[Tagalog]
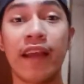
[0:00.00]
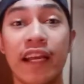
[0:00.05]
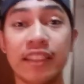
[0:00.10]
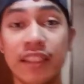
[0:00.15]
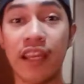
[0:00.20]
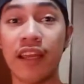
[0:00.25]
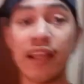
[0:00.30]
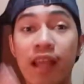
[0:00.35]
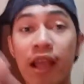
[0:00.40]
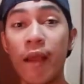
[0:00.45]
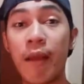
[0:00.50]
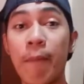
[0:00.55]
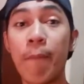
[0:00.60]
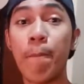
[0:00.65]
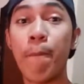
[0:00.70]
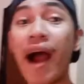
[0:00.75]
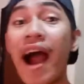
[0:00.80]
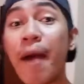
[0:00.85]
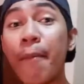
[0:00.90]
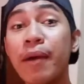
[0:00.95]
Kasi
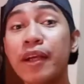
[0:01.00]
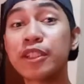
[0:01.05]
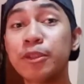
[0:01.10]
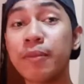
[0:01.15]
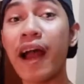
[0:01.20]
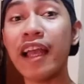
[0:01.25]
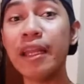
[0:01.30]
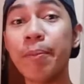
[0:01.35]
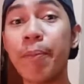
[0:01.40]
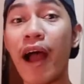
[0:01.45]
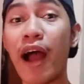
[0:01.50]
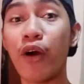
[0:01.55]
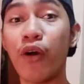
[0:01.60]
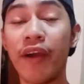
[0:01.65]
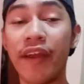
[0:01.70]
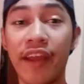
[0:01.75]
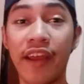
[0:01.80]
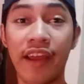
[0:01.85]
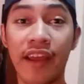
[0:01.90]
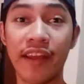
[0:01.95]
baka pag sumali pa
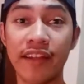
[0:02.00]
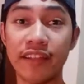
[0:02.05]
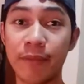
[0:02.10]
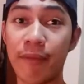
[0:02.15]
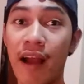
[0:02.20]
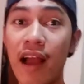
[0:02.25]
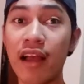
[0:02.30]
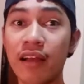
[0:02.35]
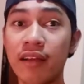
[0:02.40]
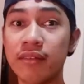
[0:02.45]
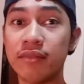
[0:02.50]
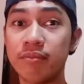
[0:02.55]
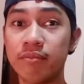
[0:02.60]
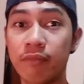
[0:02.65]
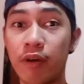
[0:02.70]
ako, eh, di ba?